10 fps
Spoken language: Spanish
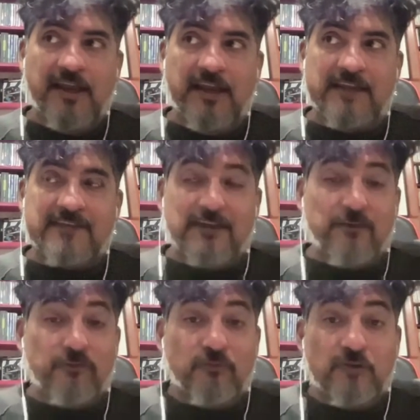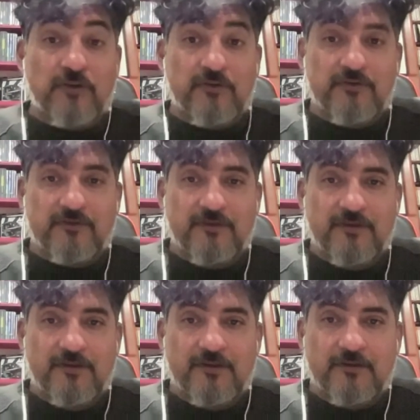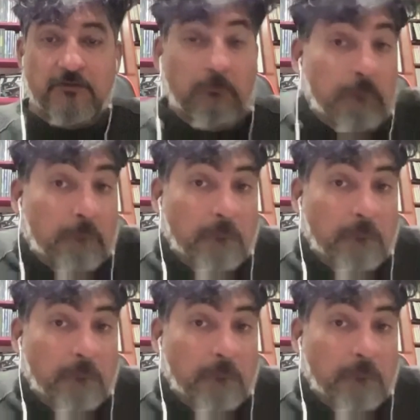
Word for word: en Estados Unidos, ¿no?